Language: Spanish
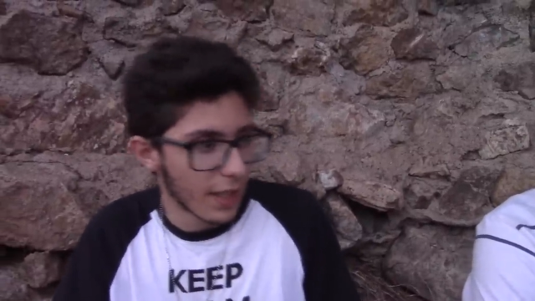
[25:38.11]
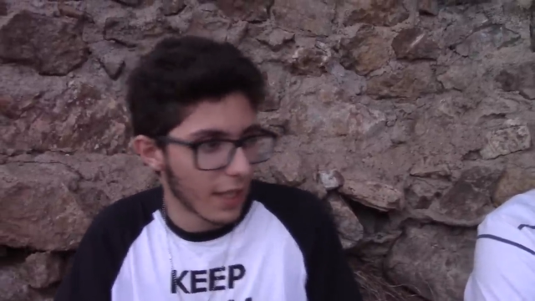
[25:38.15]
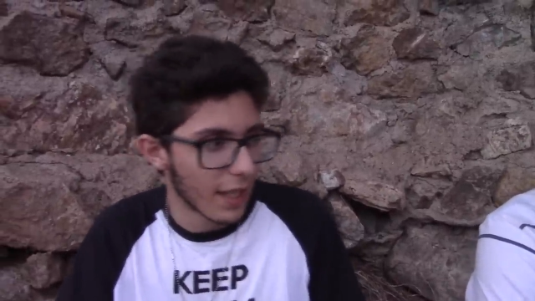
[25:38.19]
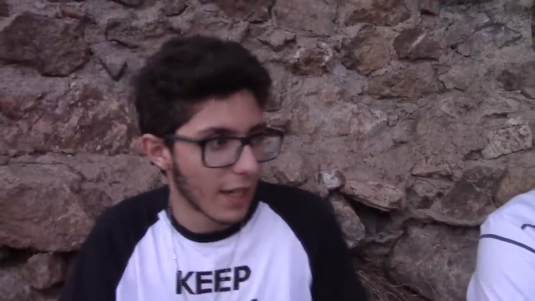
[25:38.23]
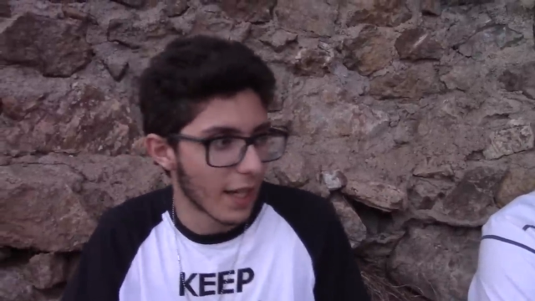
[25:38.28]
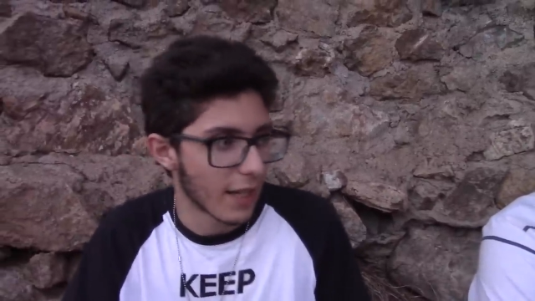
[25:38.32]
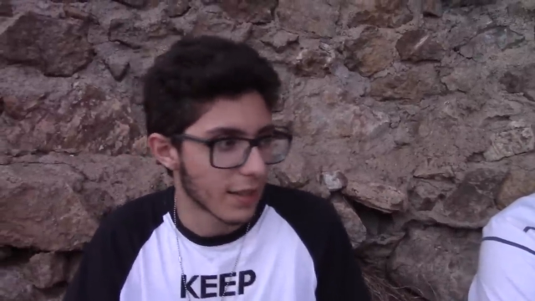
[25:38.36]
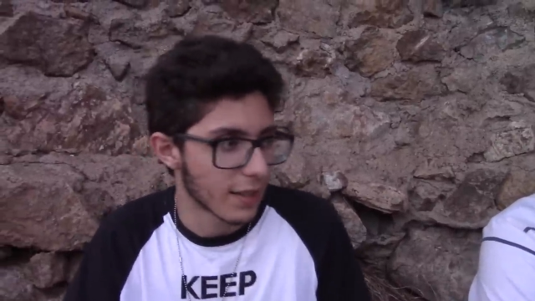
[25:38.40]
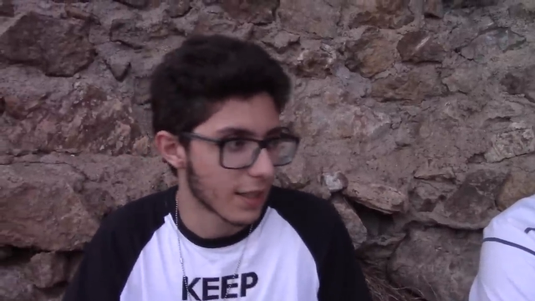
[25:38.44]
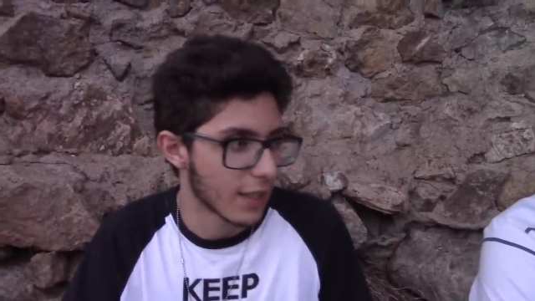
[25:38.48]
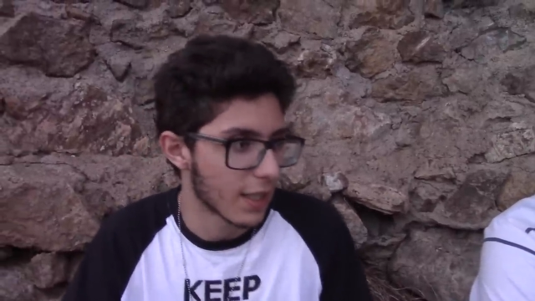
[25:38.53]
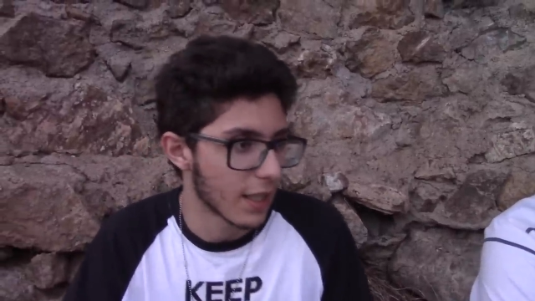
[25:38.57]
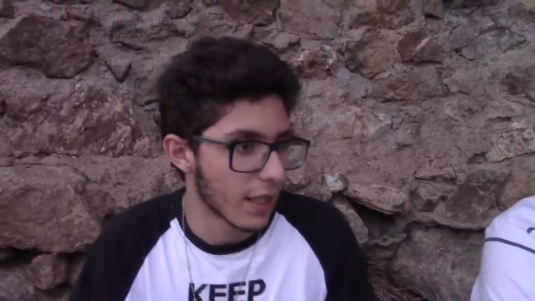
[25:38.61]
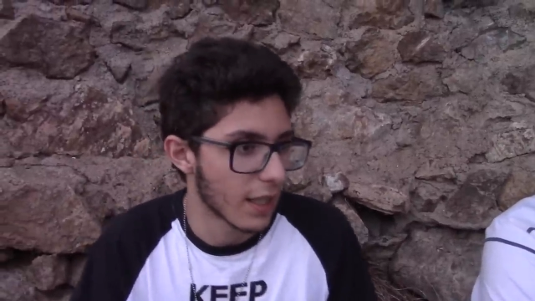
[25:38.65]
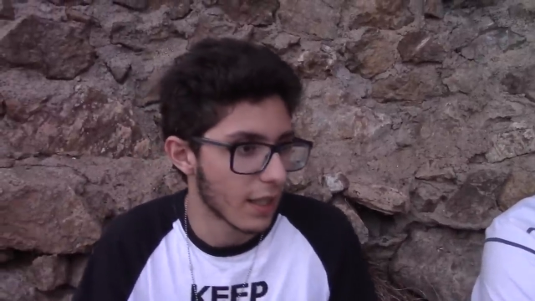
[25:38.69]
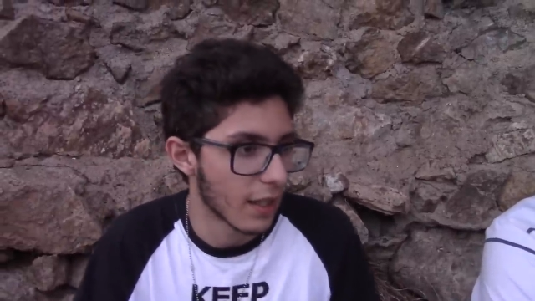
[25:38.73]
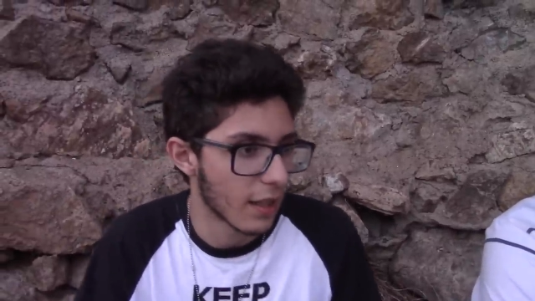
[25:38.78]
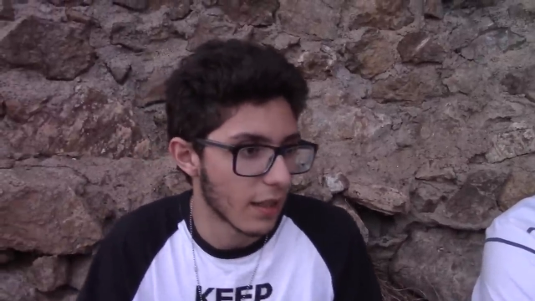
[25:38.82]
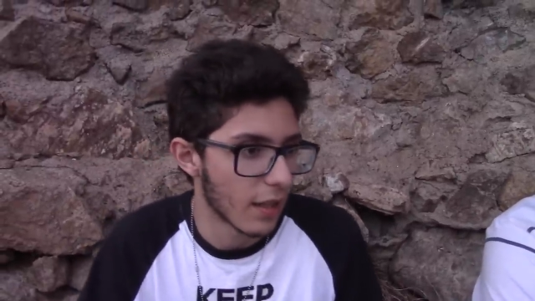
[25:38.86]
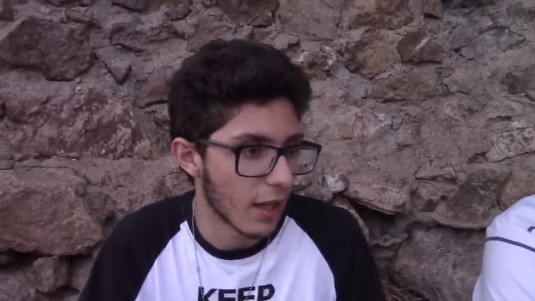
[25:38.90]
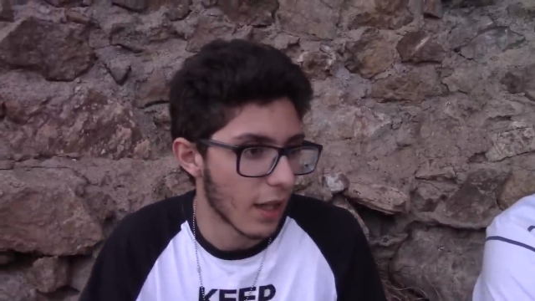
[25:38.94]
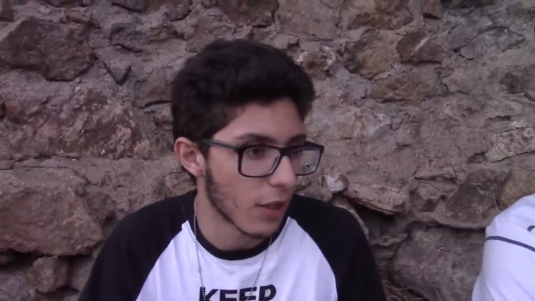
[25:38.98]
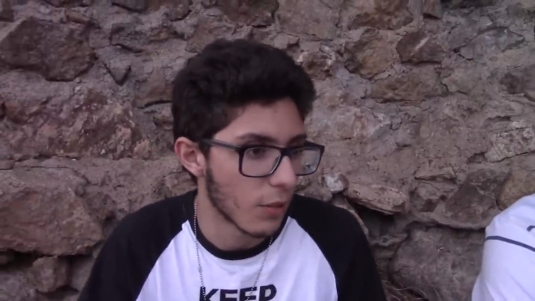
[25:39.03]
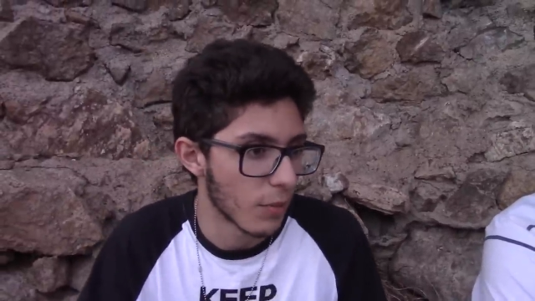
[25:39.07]
y las
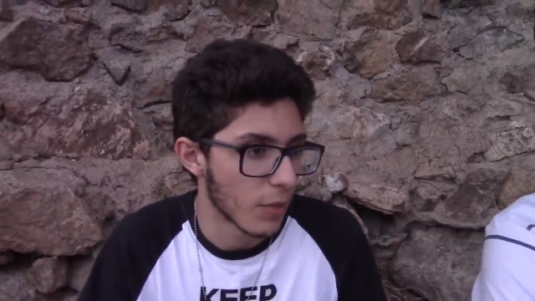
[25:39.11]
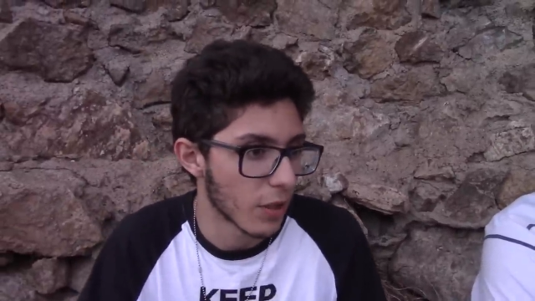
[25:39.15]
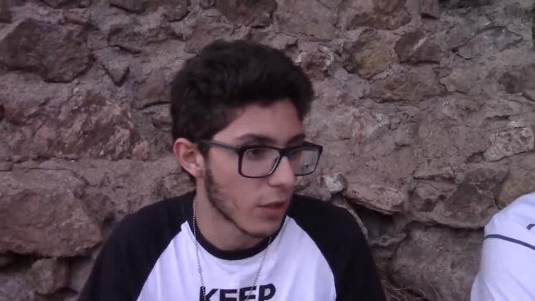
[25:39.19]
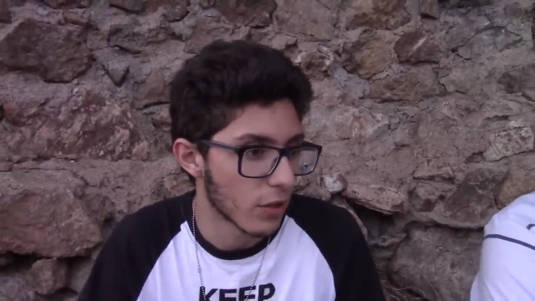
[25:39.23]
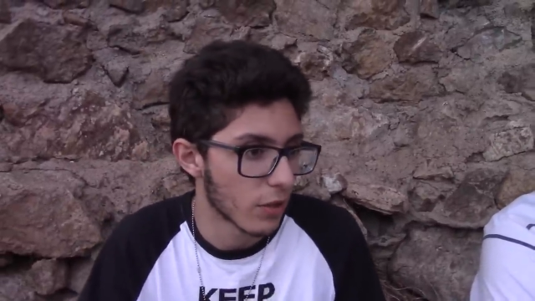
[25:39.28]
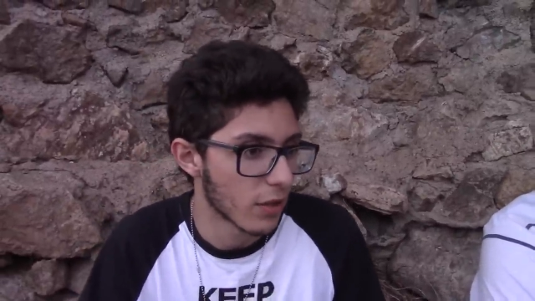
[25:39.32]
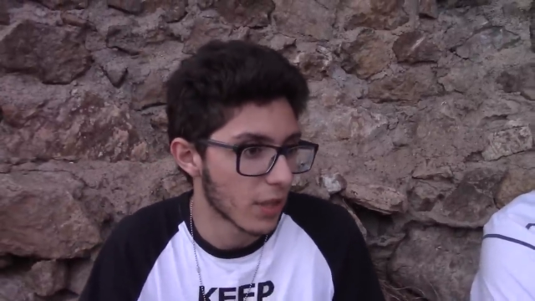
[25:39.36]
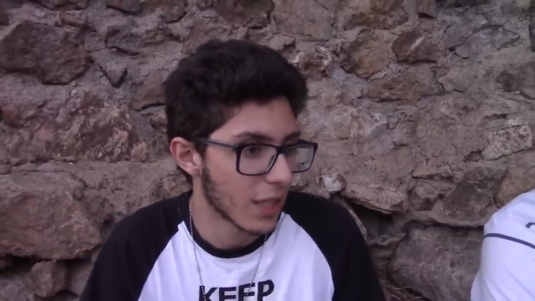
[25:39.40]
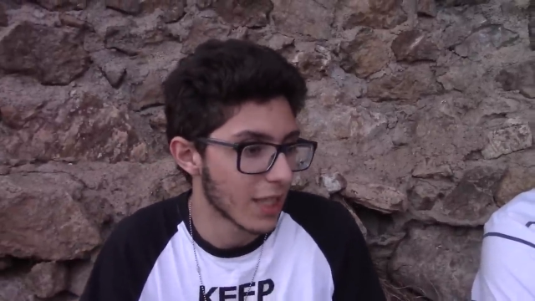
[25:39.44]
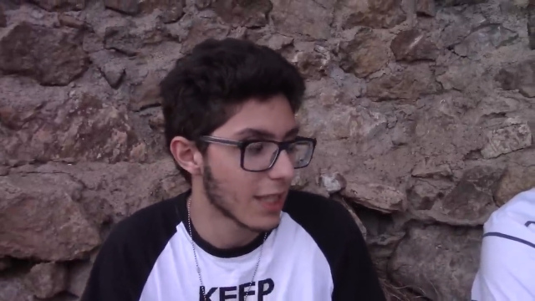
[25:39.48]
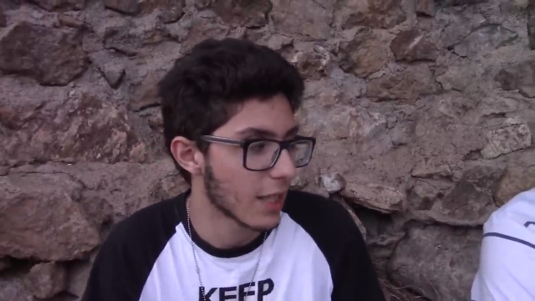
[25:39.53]
que a lo mejor